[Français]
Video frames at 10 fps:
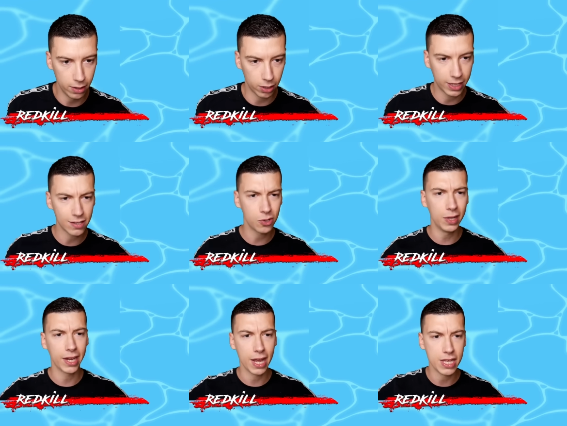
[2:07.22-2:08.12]
Alors, qu'est-ce qu'on
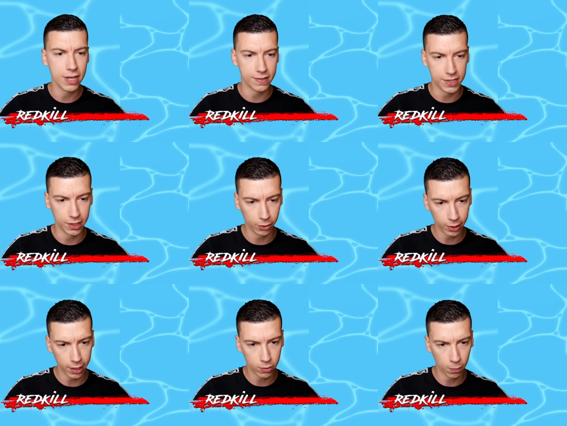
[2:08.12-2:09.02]
a gagné ici Une
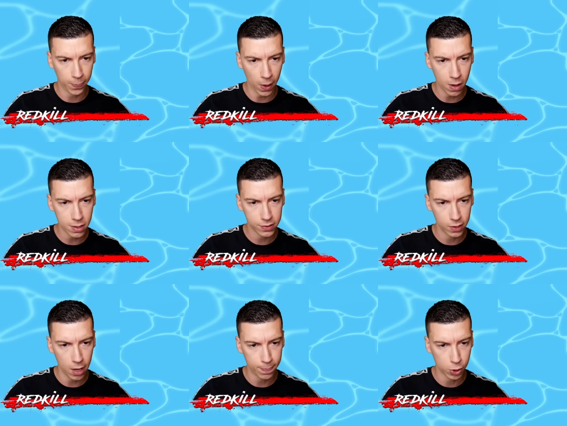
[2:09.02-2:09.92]
récompense
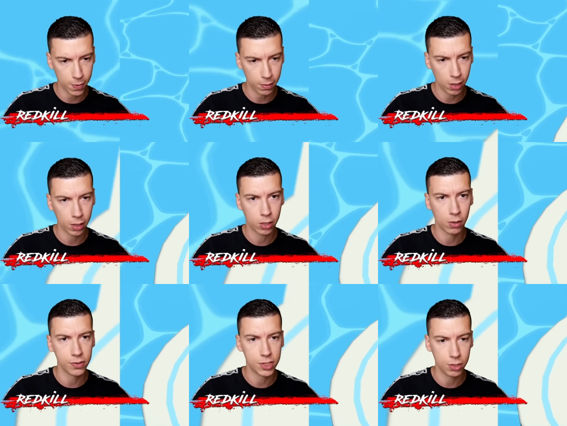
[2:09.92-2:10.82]
Hop, je vais
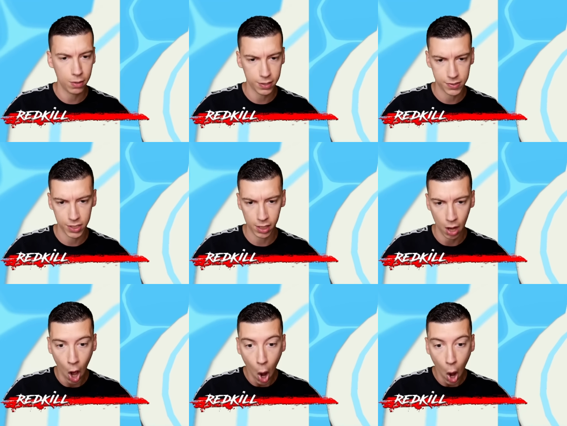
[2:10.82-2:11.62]
continuer ici.